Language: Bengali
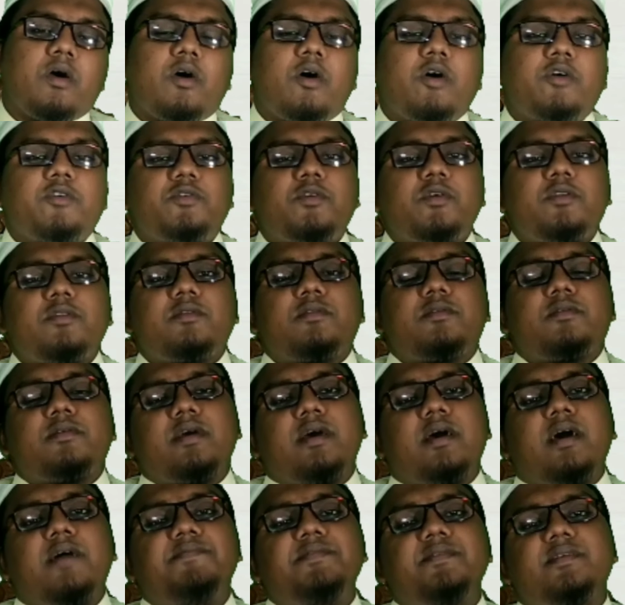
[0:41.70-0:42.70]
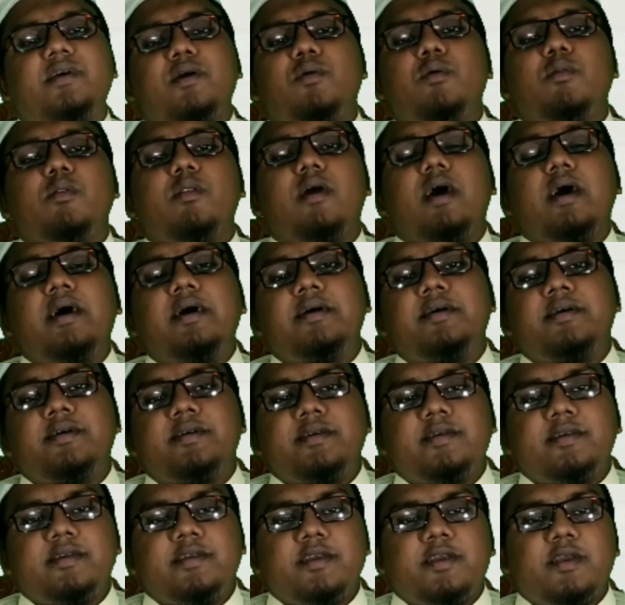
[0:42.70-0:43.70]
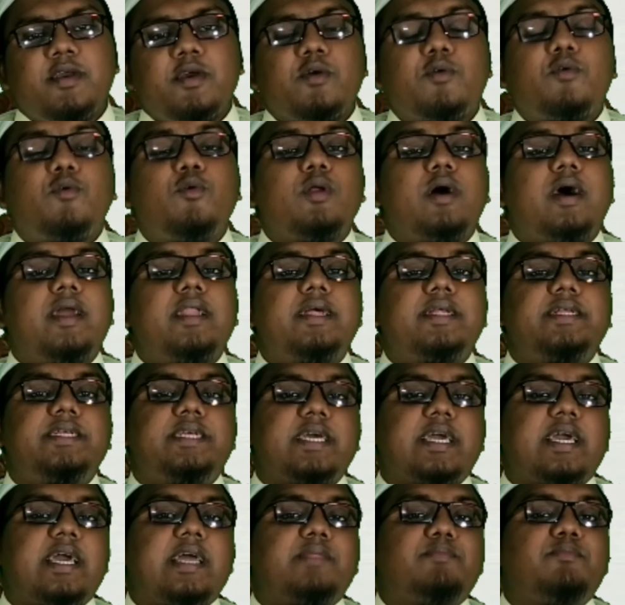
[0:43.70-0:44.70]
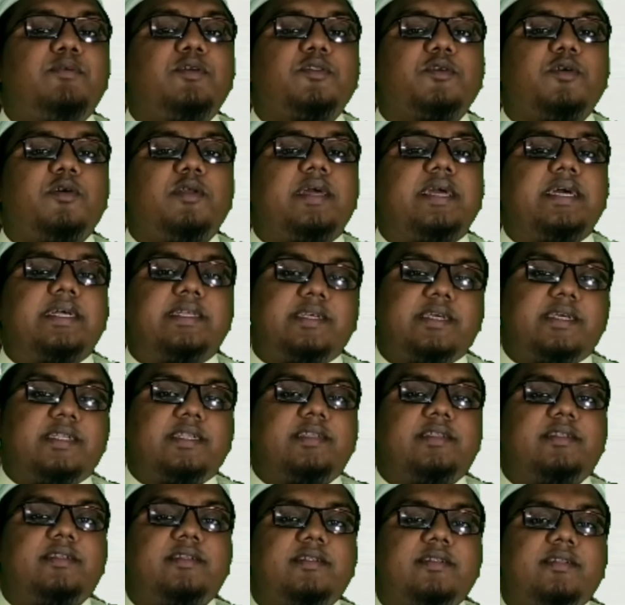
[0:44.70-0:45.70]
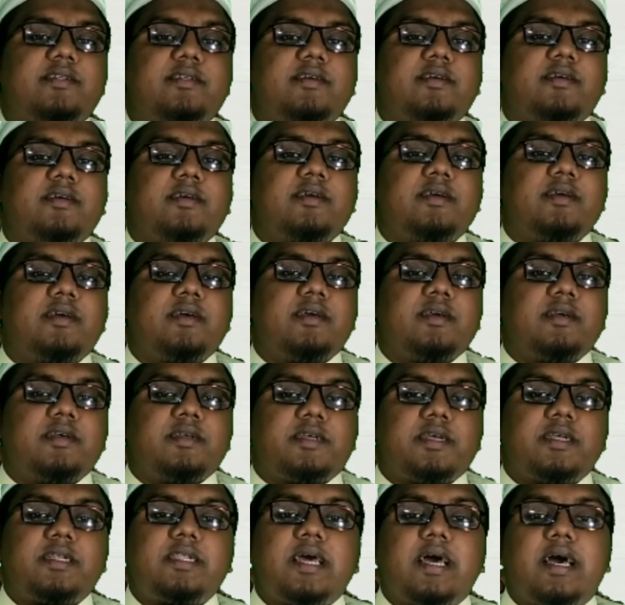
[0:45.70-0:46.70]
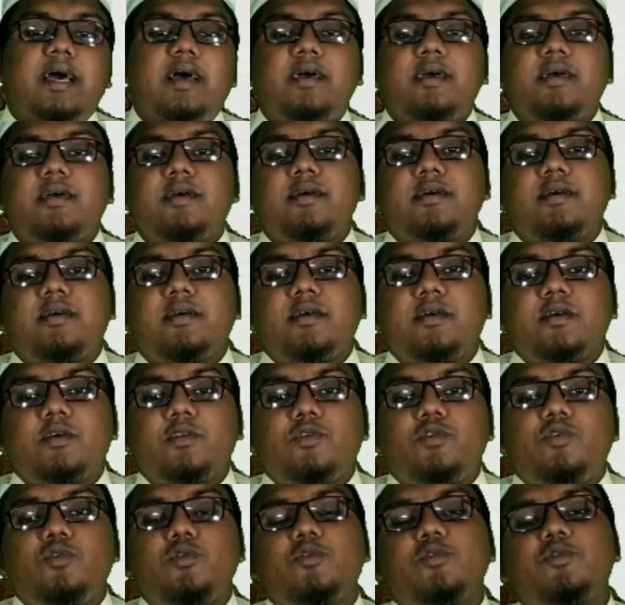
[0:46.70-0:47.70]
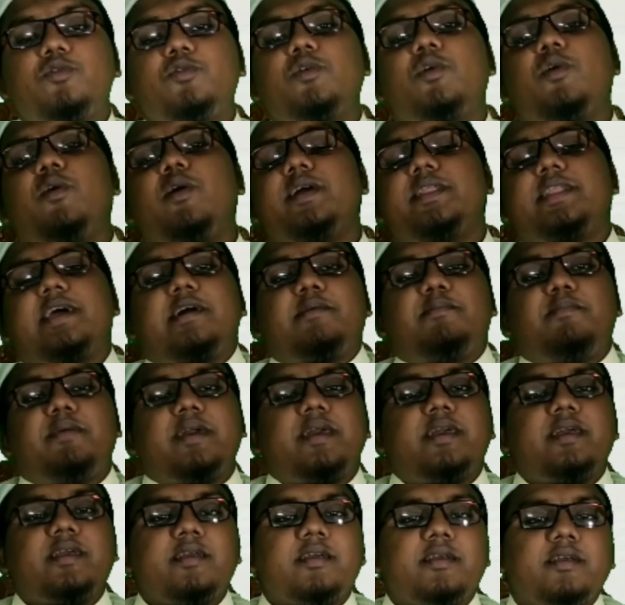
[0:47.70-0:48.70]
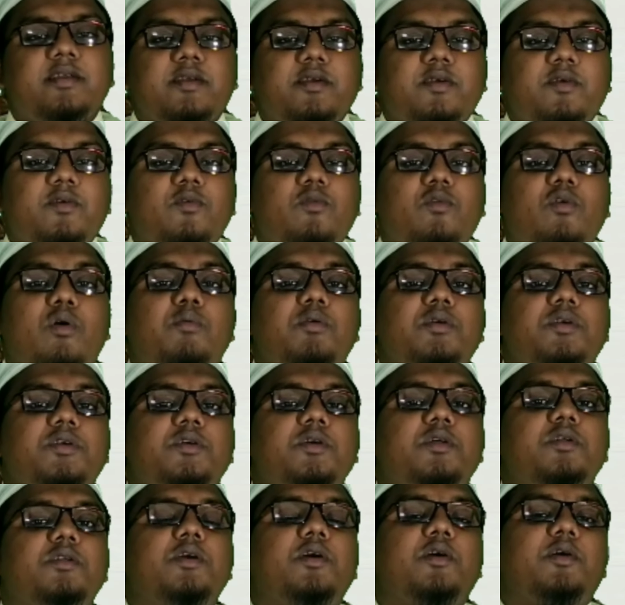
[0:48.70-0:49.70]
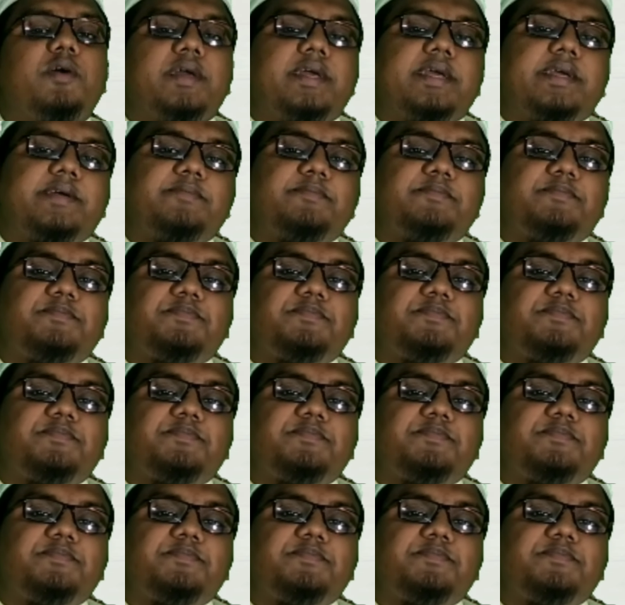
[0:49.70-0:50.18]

হজরত হাফিজাহুল্লাহ কোরআনের যে খেদমত করে গেছেন সেটা যুগ যুগ হয়ে থাকবে অবিস্মরণীয় হয়ে